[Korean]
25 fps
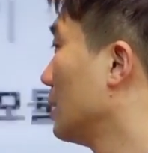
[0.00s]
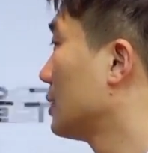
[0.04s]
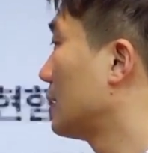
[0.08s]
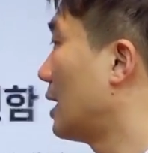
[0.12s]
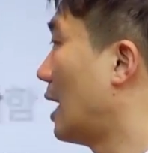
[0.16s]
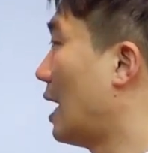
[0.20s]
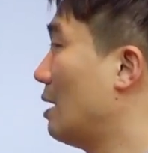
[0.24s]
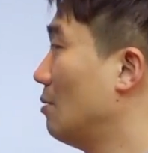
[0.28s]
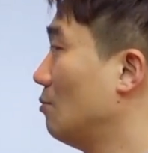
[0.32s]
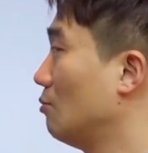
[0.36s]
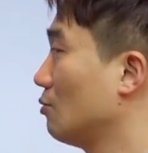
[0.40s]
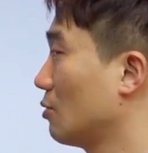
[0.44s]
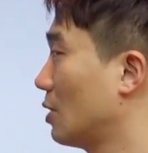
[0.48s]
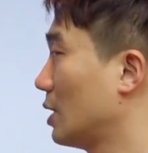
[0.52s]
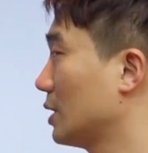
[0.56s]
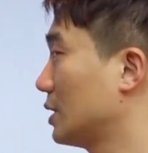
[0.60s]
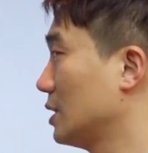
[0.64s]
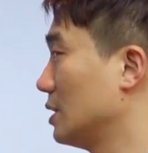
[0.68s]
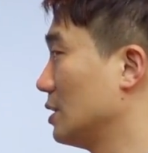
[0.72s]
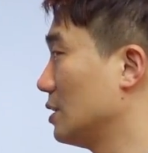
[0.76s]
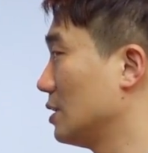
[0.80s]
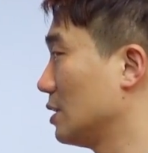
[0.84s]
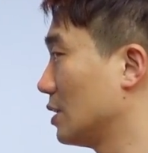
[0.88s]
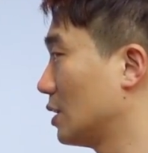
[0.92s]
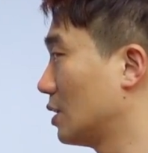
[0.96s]
다음으로
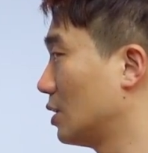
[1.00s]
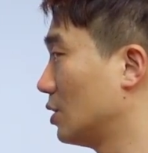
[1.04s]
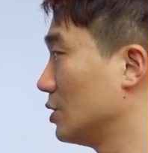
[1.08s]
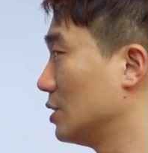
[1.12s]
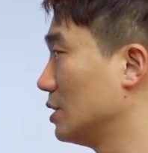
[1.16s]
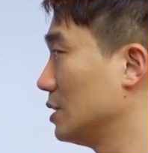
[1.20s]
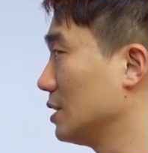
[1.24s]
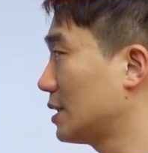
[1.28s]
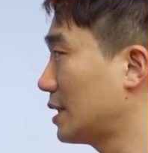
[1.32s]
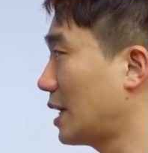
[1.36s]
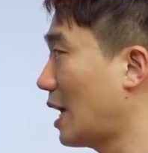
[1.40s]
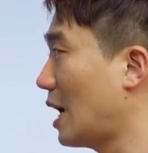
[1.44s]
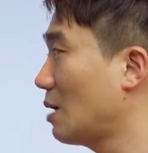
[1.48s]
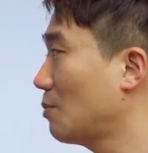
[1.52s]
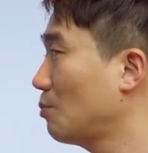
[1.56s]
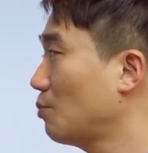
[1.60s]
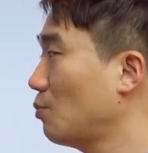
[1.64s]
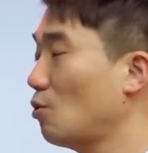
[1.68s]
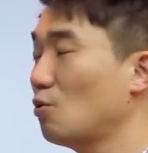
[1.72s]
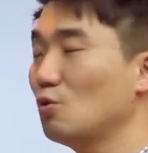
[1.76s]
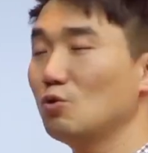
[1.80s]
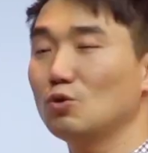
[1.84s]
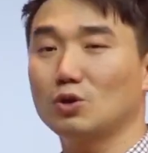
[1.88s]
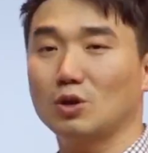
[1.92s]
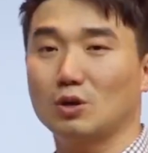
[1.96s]
하시는 거는 각
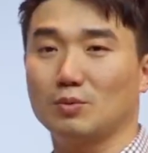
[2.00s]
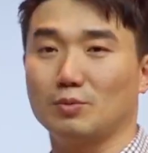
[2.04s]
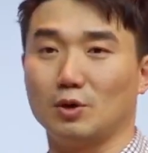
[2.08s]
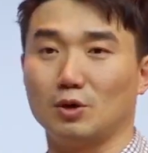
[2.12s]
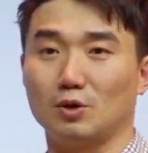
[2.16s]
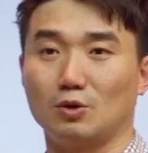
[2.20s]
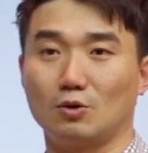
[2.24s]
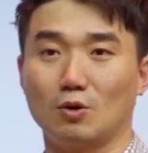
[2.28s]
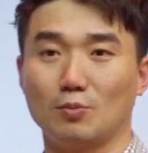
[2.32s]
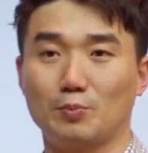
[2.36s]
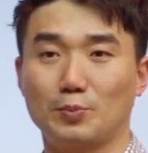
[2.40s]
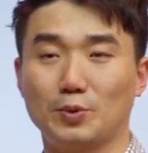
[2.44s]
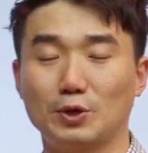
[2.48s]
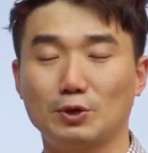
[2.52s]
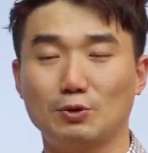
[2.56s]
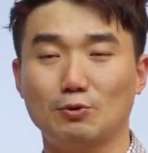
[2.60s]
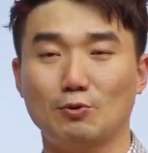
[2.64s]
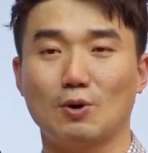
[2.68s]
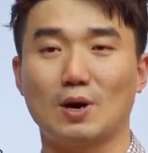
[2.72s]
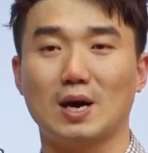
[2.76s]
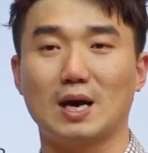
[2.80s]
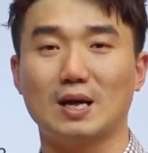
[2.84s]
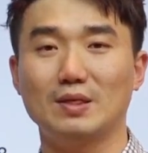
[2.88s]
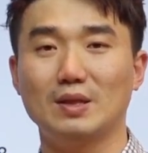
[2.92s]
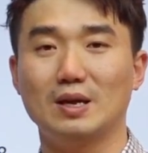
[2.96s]
폴더별로
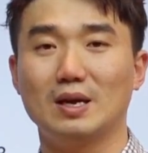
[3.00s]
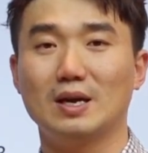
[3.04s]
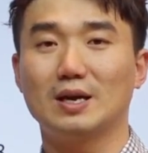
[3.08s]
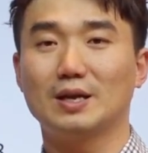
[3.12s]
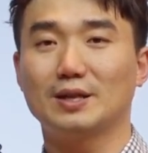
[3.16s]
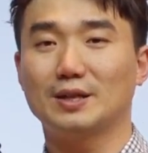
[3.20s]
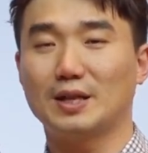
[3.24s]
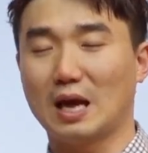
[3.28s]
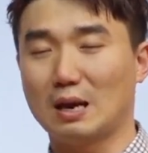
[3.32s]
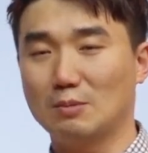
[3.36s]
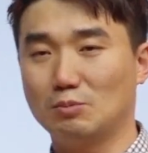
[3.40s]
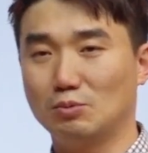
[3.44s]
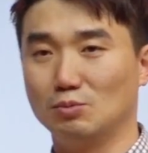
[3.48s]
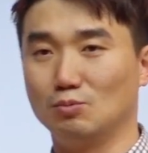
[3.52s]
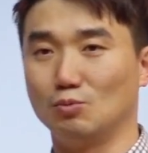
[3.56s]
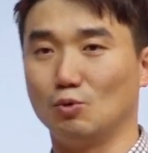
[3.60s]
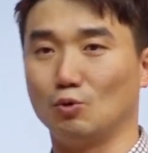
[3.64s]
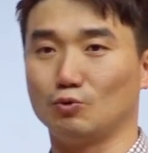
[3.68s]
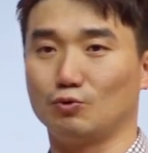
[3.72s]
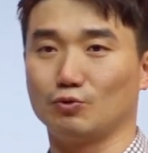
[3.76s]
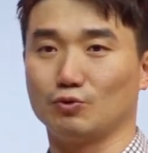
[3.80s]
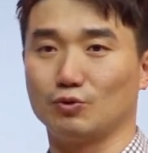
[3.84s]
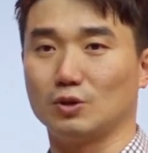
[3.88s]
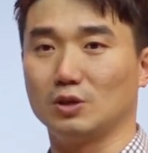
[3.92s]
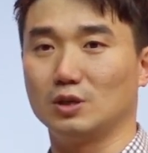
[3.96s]
필요한 세부
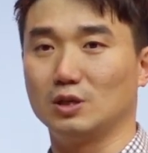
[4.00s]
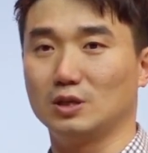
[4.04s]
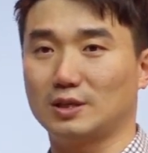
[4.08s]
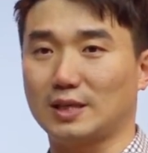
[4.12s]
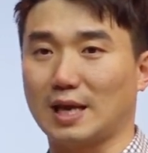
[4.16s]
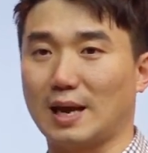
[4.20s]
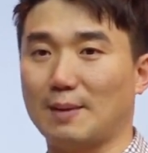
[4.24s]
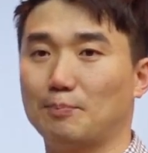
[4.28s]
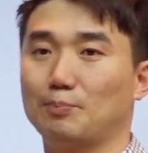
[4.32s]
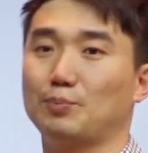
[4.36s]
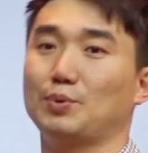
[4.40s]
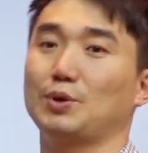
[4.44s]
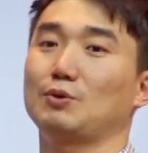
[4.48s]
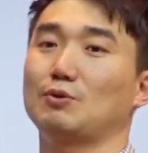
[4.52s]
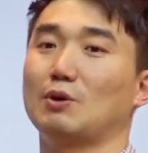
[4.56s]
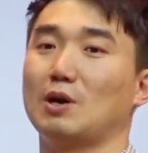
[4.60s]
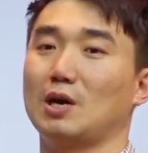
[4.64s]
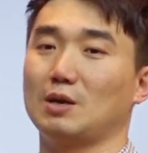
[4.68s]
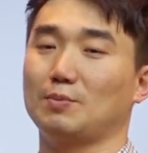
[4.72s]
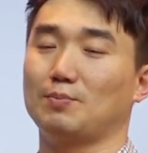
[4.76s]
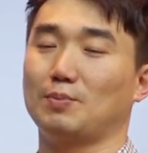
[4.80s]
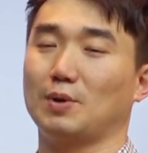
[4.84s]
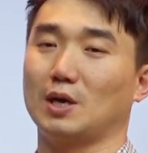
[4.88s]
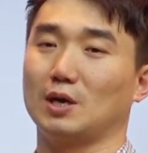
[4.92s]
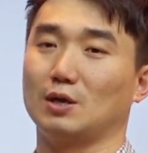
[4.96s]
모듈을 다
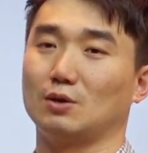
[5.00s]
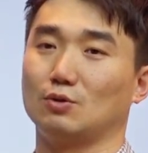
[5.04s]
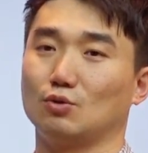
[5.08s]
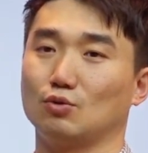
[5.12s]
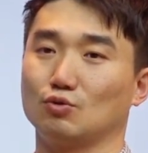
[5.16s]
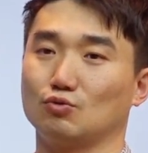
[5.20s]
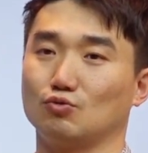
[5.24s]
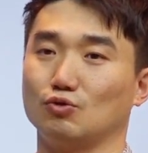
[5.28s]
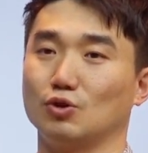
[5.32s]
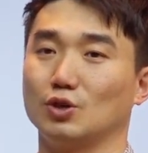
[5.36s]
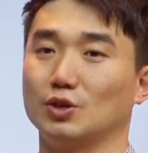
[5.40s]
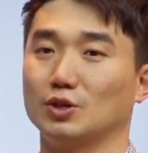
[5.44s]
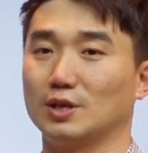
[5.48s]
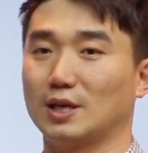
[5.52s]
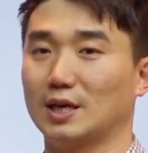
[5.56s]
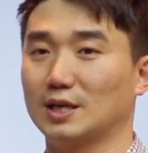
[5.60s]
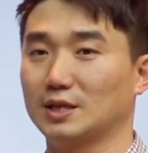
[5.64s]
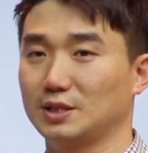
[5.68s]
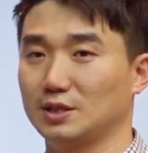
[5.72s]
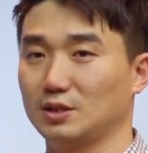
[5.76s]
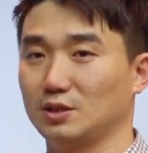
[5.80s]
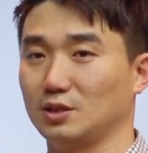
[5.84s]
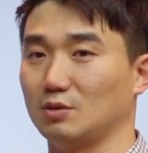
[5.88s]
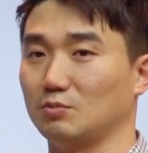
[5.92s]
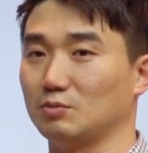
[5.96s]
py 파일로 구현을
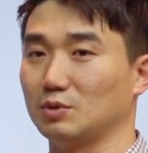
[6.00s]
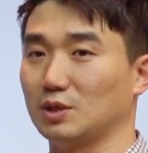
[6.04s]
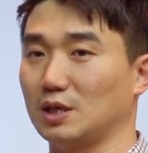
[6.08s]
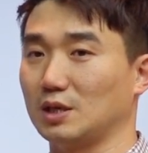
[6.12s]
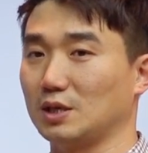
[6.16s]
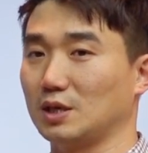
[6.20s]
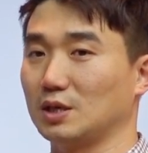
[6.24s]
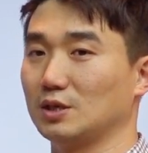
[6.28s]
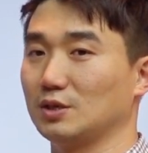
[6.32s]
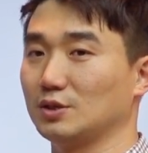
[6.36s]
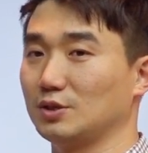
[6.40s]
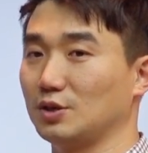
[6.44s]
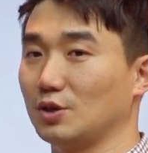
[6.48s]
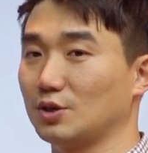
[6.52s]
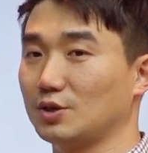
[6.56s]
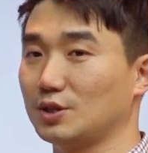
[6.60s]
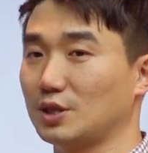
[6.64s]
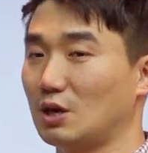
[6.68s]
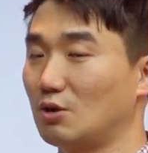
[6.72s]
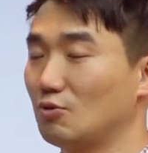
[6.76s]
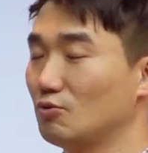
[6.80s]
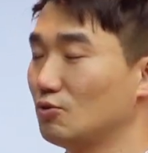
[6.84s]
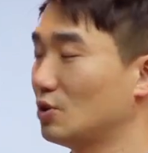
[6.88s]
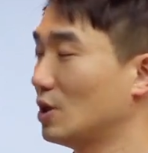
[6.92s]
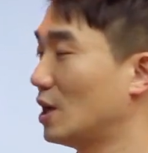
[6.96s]
하시는 겁니다. 예를 들어
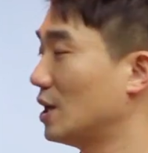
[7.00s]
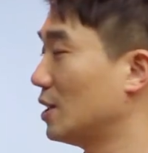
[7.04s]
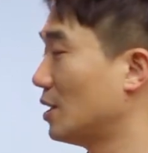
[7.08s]
사운드